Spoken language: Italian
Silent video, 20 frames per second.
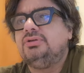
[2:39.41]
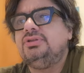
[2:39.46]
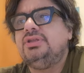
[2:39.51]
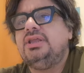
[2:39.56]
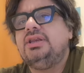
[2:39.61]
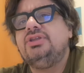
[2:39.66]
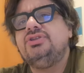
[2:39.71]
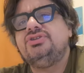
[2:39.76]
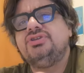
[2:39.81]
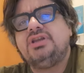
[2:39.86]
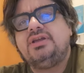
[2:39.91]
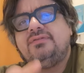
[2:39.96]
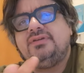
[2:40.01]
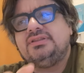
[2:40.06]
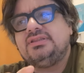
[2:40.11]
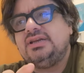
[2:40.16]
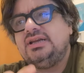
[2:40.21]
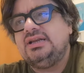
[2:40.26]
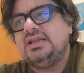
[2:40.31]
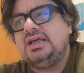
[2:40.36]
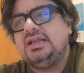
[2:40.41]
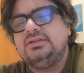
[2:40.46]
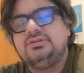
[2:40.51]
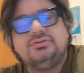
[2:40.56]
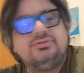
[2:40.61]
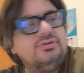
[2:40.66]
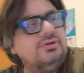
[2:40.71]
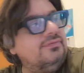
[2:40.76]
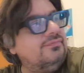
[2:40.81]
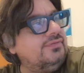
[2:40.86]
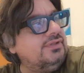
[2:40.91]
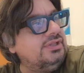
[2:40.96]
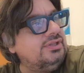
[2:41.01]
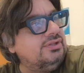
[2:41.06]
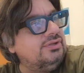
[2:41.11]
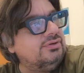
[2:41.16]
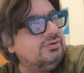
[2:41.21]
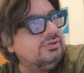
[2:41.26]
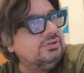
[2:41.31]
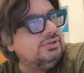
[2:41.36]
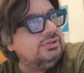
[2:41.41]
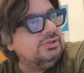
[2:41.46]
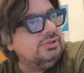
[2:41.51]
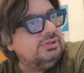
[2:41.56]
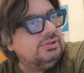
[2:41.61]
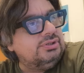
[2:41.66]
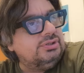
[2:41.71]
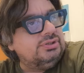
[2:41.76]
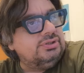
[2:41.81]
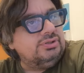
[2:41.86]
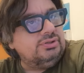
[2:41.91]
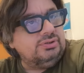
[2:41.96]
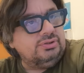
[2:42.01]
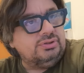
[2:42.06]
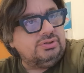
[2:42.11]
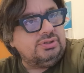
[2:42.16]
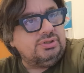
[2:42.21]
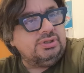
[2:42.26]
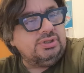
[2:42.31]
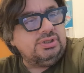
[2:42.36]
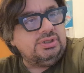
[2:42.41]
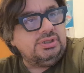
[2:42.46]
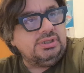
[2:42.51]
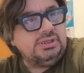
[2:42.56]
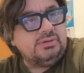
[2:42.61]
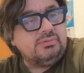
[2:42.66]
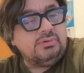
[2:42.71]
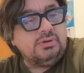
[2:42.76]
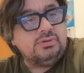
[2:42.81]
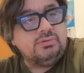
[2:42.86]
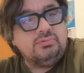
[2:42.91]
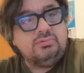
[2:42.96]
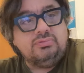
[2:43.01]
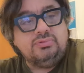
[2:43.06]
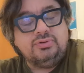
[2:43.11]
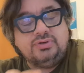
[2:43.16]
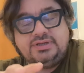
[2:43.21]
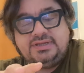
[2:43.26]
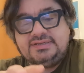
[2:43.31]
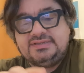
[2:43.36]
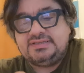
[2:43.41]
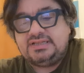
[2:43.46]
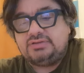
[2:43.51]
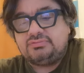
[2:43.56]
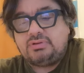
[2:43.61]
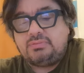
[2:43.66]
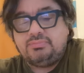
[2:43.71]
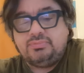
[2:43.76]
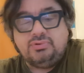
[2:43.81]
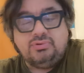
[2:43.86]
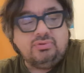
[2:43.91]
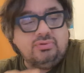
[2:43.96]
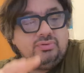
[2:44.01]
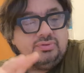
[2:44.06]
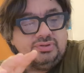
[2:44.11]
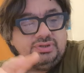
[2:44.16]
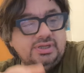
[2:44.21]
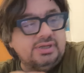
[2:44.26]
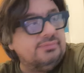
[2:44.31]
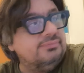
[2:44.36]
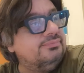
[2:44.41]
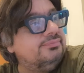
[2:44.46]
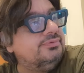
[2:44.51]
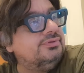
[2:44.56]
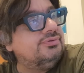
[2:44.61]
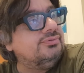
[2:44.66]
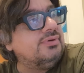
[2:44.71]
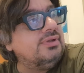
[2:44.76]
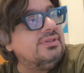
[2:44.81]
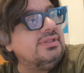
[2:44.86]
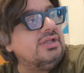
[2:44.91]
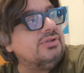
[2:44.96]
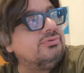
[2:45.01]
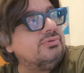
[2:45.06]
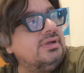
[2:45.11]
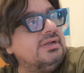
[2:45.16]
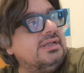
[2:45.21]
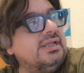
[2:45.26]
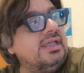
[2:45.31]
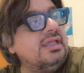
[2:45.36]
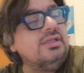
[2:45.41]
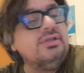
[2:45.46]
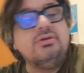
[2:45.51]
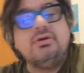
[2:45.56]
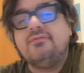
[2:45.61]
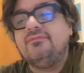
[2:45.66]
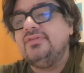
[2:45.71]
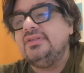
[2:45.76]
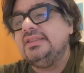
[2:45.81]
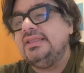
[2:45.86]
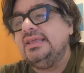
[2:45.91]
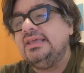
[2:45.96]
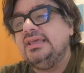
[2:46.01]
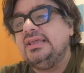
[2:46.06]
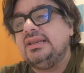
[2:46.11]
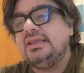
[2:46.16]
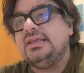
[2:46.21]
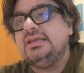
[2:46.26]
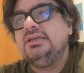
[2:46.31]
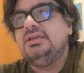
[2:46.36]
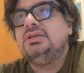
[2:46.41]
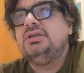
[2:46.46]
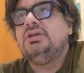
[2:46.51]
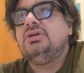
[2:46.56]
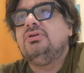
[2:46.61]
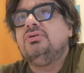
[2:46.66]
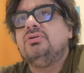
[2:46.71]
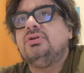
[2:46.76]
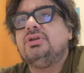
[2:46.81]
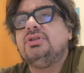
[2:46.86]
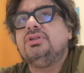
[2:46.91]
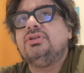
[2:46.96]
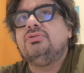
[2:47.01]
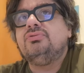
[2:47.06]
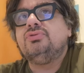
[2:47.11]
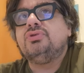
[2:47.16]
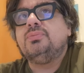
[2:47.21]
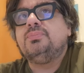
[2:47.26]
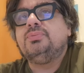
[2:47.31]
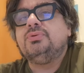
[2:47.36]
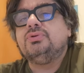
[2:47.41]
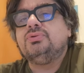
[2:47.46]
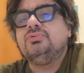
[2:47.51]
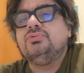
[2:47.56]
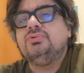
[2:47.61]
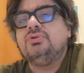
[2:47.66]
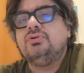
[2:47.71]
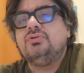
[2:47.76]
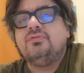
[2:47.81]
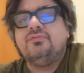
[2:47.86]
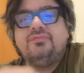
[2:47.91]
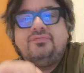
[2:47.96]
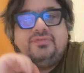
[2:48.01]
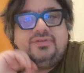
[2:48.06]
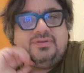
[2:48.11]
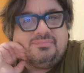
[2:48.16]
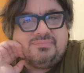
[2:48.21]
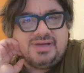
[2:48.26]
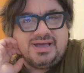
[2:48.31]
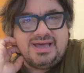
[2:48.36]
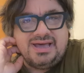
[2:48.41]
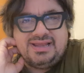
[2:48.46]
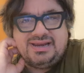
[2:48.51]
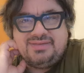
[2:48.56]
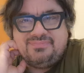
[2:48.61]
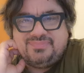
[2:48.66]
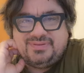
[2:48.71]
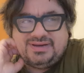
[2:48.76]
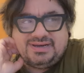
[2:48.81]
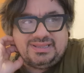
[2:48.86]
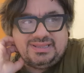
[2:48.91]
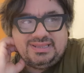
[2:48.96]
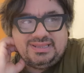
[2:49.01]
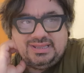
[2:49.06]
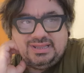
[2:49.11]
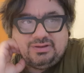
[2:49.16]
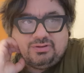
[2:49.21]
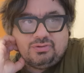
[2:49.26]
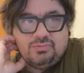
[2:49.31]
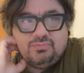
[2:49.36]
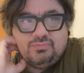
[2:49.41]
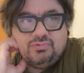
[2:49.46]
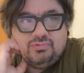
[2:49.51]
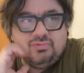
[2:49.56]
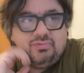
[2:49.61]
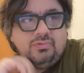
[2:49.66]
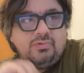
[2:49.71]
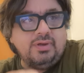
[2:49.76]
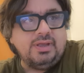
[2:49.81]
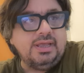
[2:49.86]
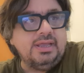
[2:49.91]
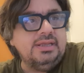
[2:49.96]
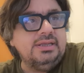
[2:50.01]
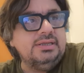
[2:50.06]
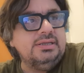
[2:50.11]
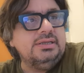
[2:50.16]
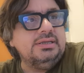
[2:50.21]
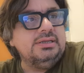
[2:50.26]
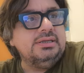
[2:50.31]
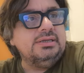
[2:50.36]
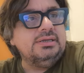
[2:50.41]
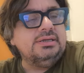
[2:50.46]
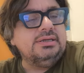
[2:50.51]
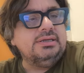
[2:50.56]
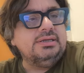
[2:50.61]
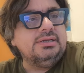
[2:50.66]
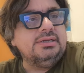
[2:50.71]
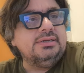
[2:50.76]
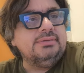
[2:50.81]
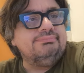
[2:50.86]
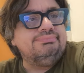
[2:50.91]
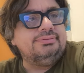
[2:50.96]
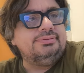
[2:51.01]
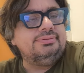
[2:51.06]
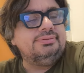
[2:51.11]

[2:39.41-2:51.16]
Ieri girava tra l'altro il video di qualcuno che è stato a Bologna, sono andato anche io a vedere, ho ritenuto opportuno non filmare perché comunque eh,